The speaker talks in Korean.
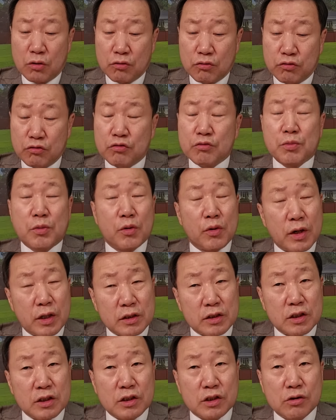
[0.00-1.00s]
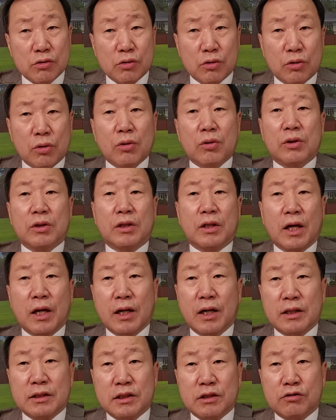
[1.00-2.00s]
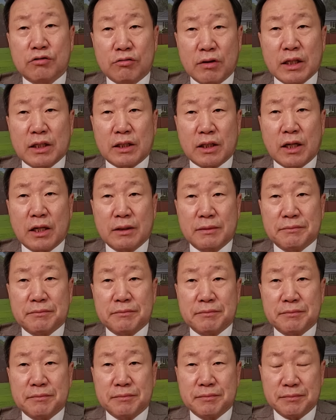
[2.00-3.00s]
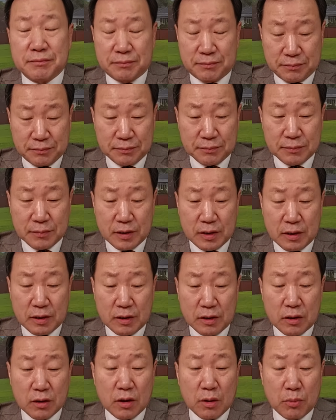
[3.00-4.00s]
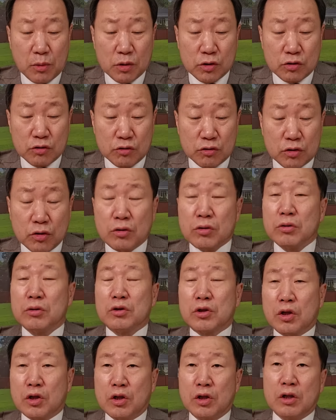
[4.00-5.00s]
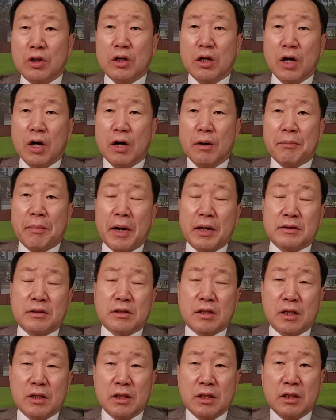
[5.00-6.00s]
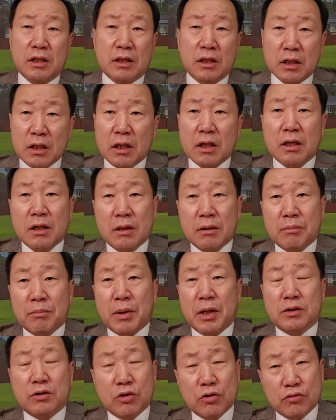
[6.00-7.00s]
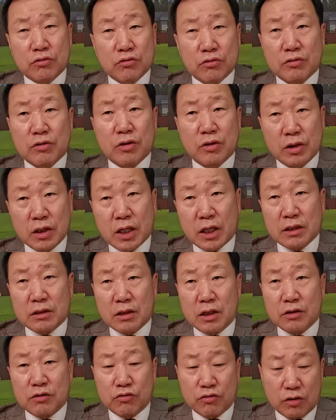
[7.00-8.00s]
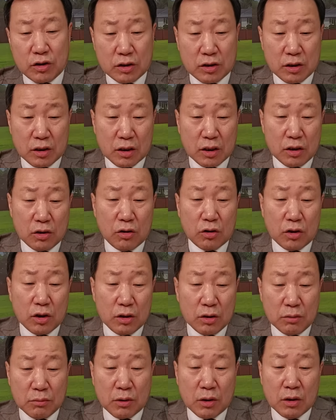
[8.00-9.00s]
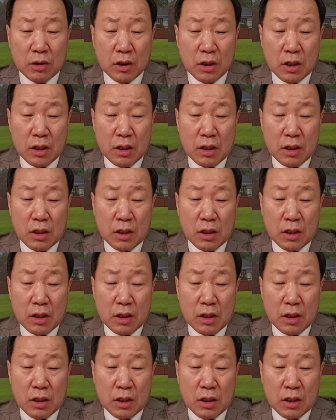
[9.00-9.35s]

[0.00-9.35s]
후보의 지지율도 달라질 수가 있다. 이렇게 볼 수 있죠. 이제 그 반사 이익을 박성중 의원이 가져갈 수도 있으니까 여기는 뭐